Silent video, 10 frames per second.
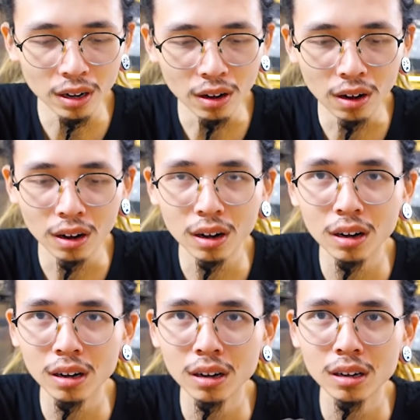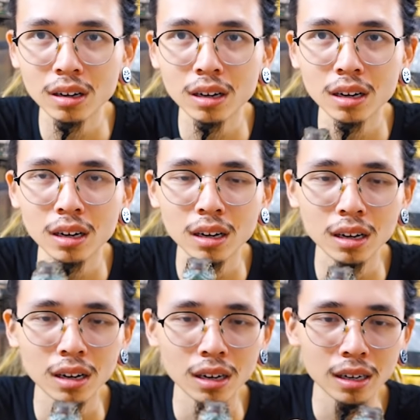đó có
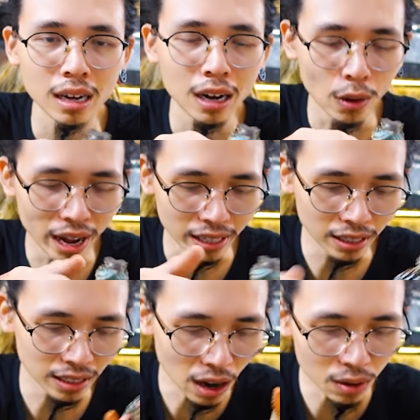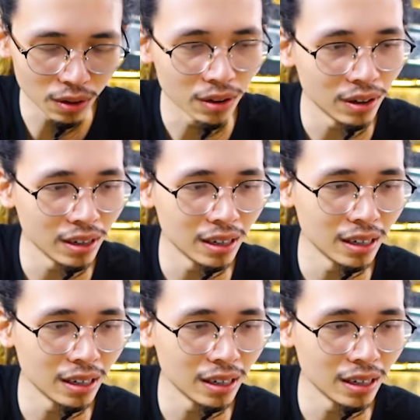các loài như sau.